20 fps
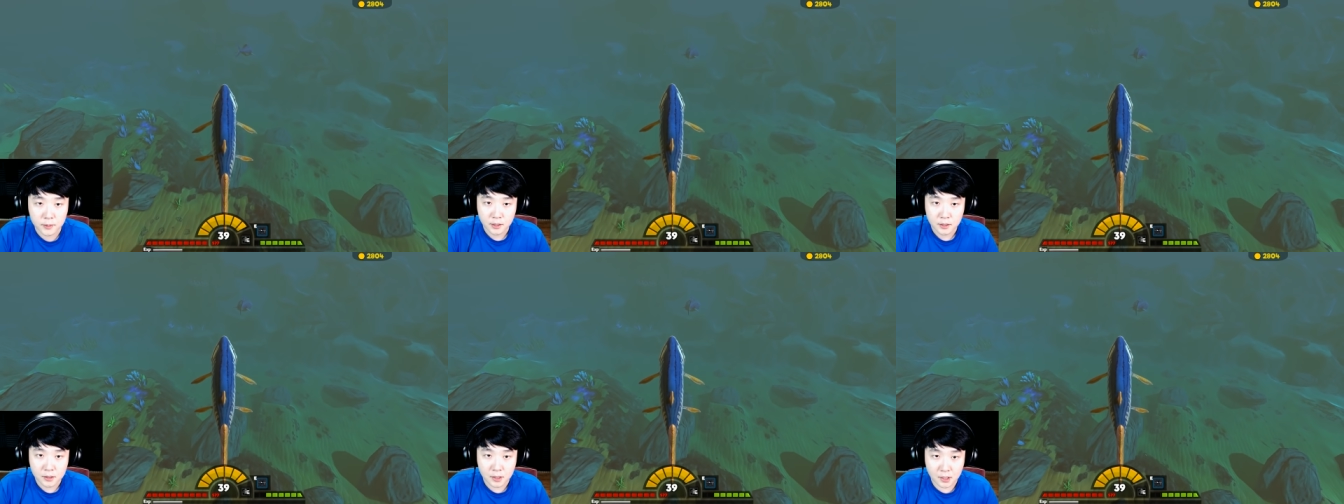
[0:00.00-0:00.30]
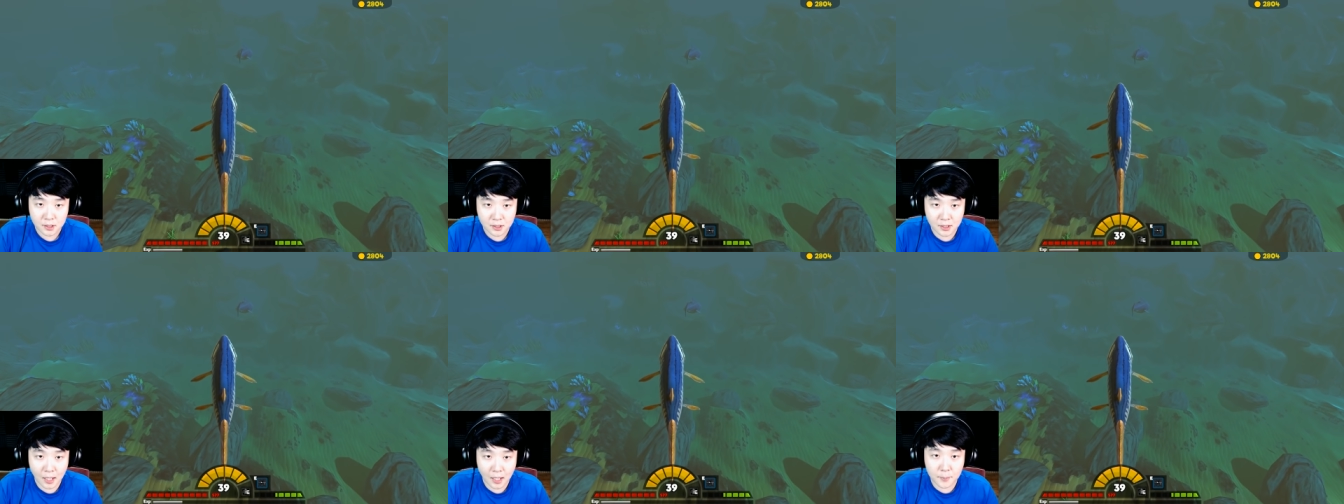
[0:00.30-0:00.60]
자
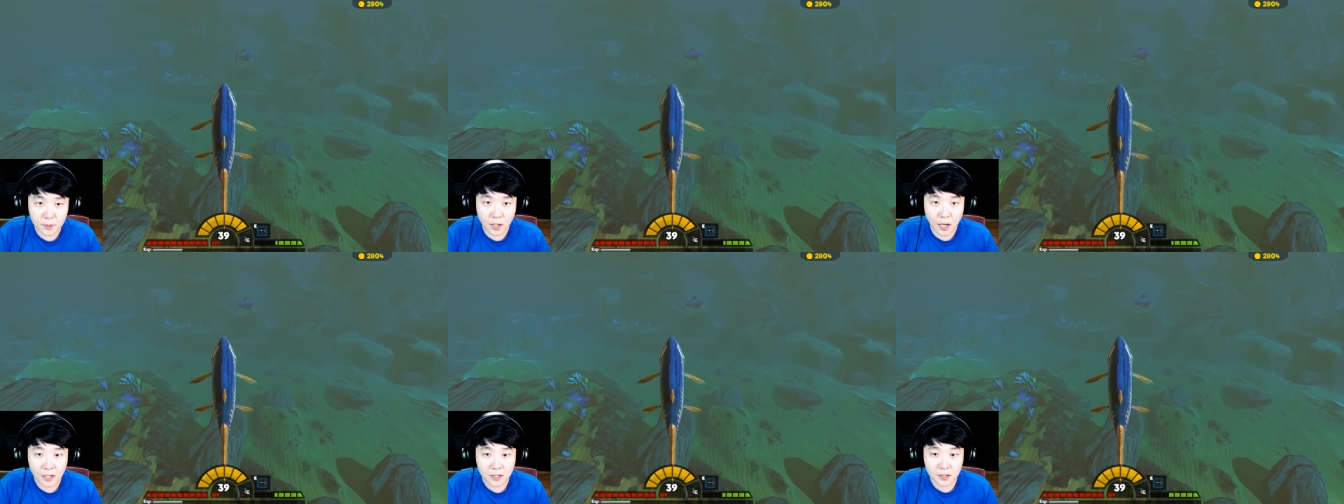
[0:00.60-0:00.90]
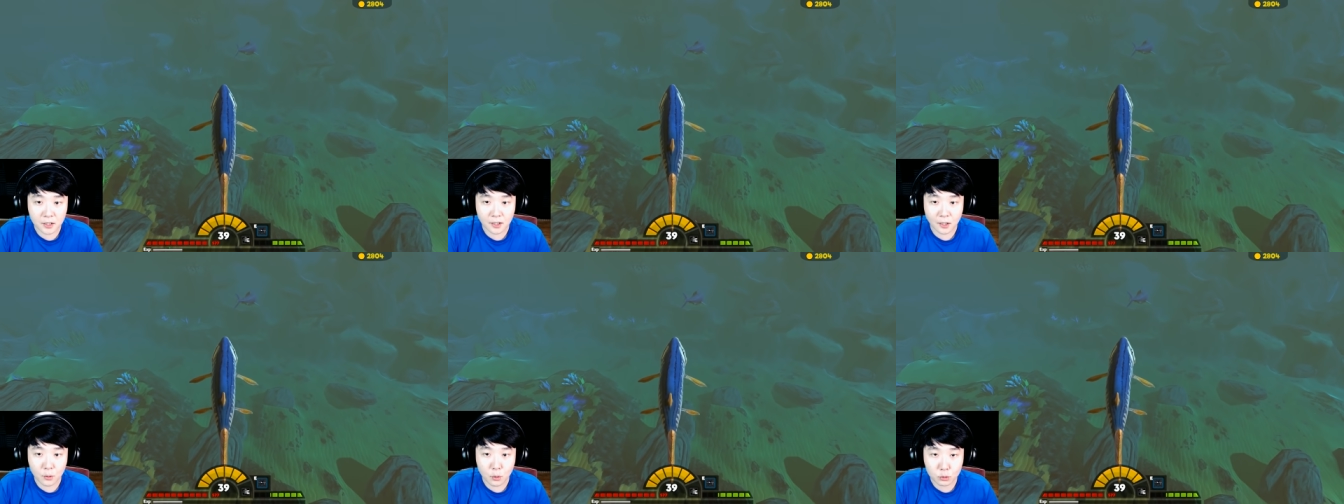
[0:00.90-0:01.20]
스태미나
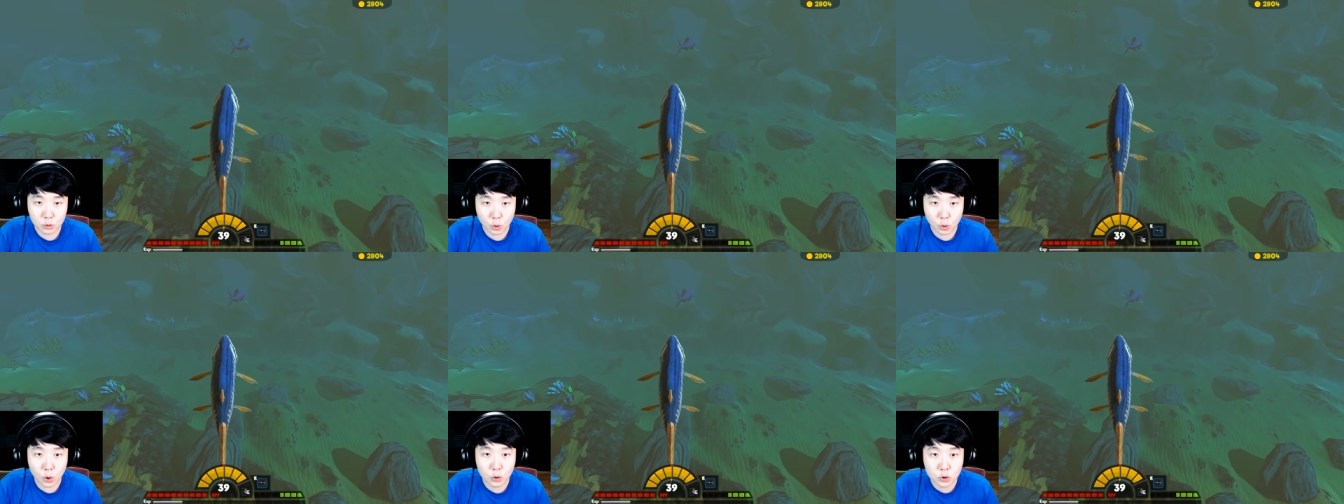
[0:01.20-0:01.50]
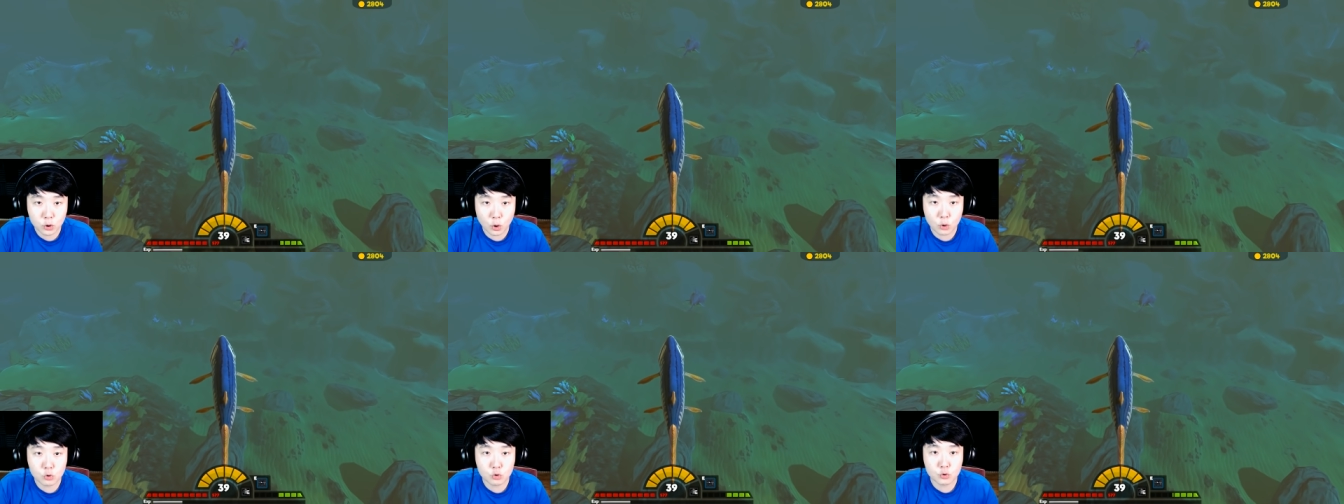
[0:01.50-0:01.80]
아꼈다. 이것도
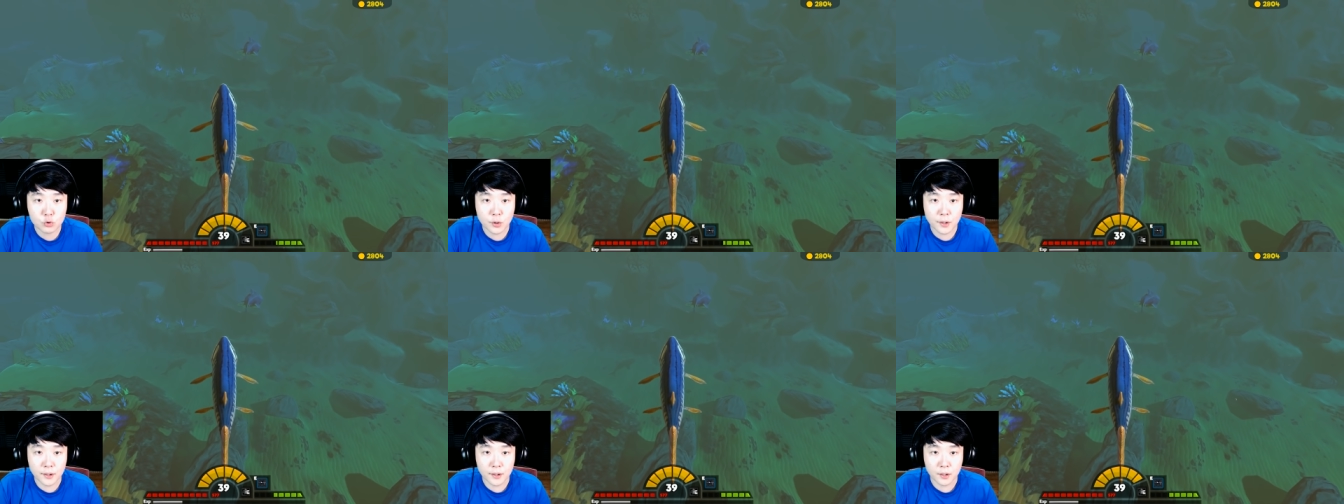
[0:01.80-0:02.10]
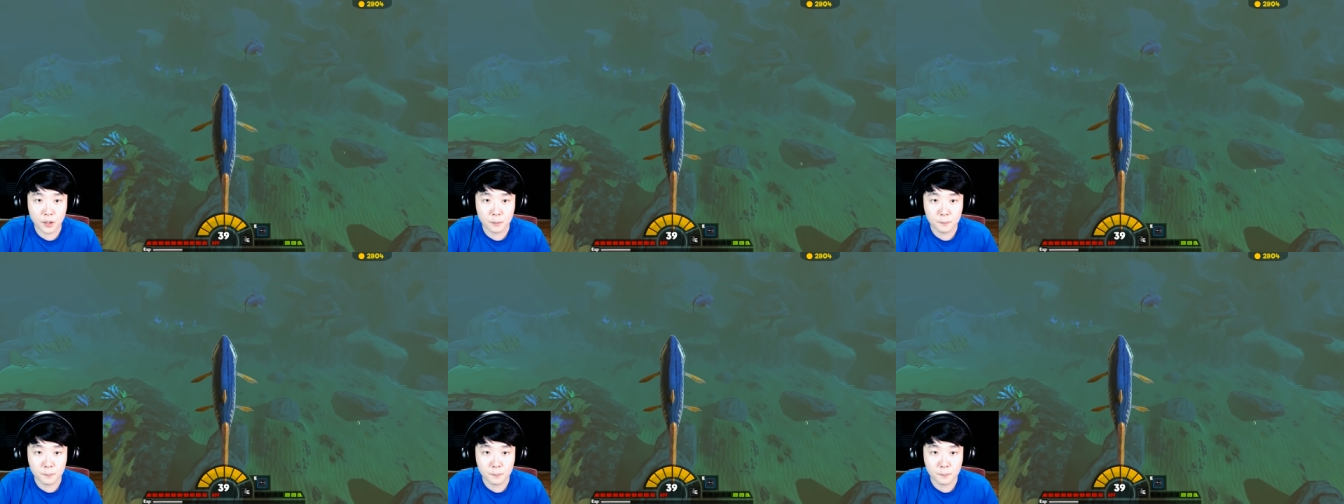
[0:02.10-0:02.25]
컨트롤 중요해요.